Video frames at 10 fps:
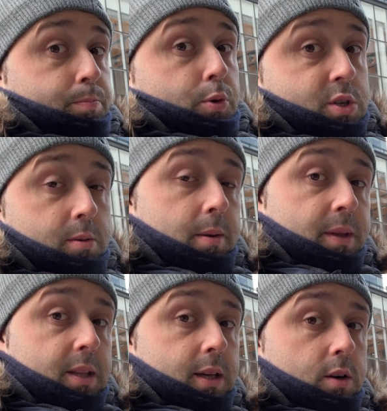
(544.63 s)

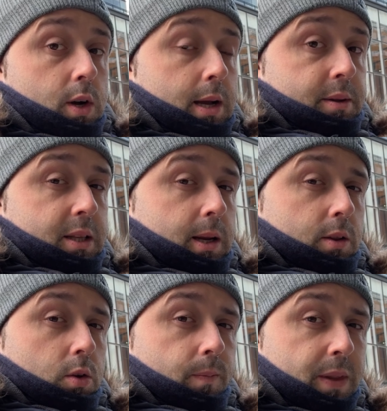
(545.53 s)
posiblemente lo acaben
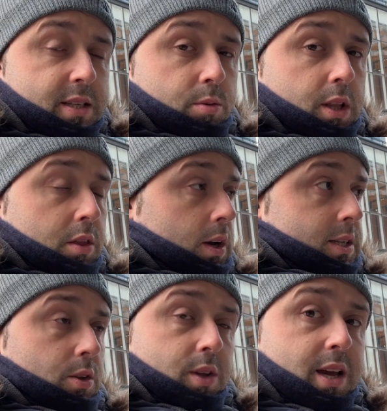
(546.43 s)
tirando. Esta votación ha
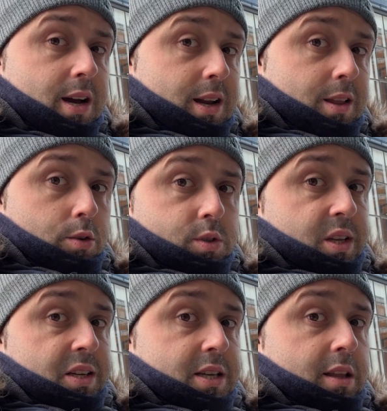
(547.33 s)
sido ya hará
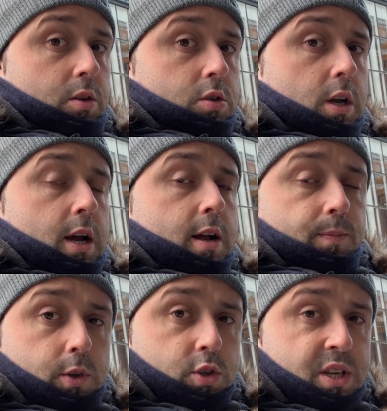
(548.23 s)
2-3 años,
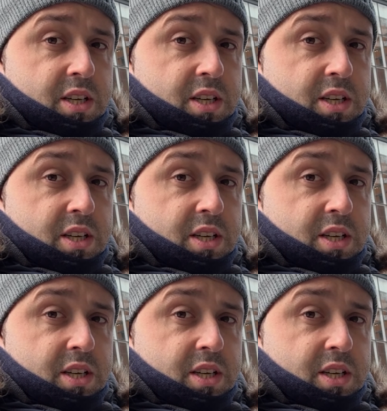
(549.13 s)
no se